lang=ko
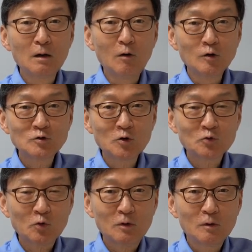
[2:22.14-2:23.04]
어느
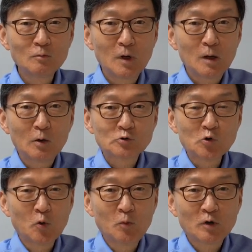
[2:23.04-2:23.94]
정도로 어,
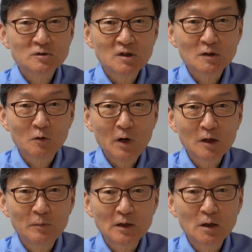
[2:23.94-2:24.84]
조공 무역 체제로
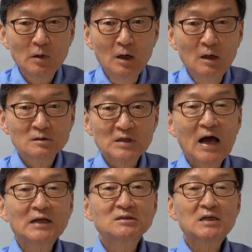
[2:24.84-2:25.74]
확립했냐면
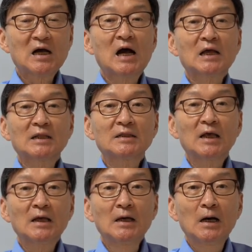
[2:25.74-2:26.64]
4차 항해
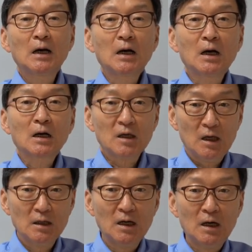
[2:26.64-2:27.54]
때 아,
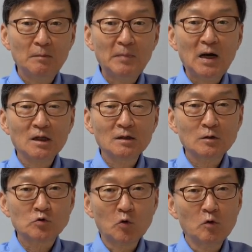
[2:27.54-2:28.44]
케냐
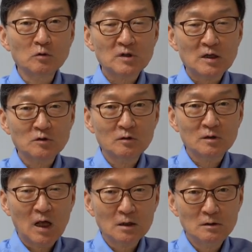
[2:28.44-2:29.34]
말린다
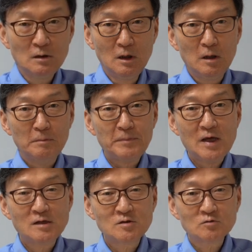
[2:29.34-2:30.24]
조공사절단을
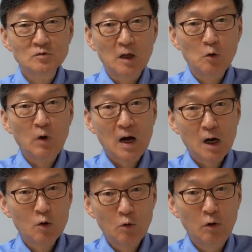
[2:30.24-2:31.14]
베이징으로
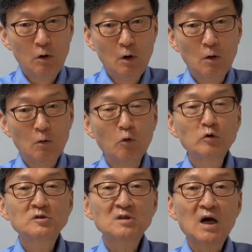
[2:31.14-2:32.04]
데려와갖고
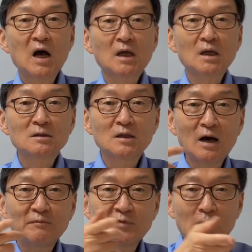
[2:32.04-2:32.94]
오차 항해할 때
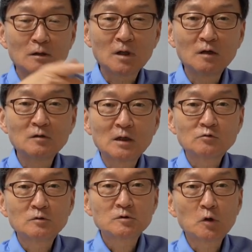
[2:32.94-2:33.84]
아프리카로 데려다
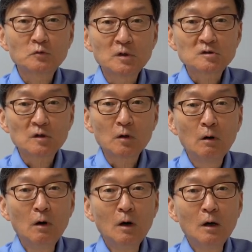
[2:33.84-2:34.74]
줄 정도였어요.
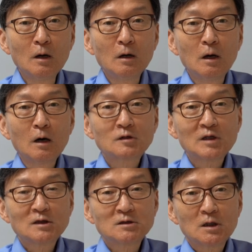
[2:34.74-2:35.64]
어, 그
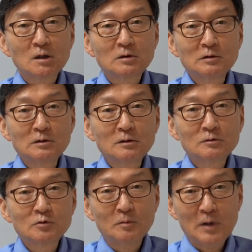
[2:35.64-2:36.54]
당시 그
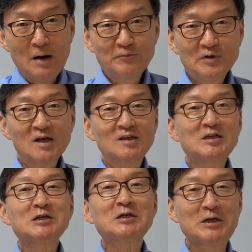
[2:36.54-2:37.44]
아프리카
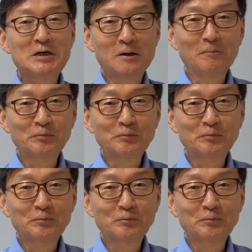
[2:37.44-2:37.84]
기린이